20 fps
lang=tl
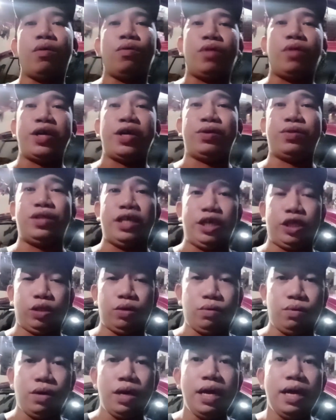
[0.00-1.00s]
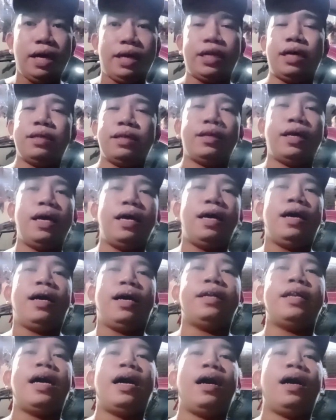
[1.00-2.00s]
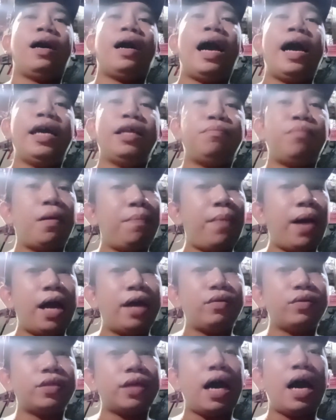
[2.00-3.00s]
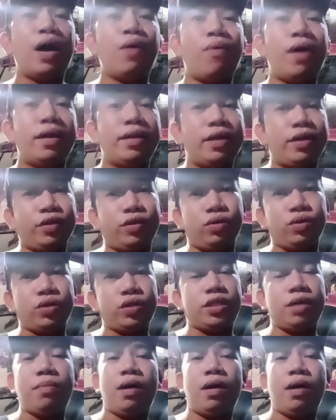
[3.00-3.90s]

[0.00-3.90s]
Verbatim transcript: ako ngayon dito. Na, na kahit papano sa awa ng Diyos,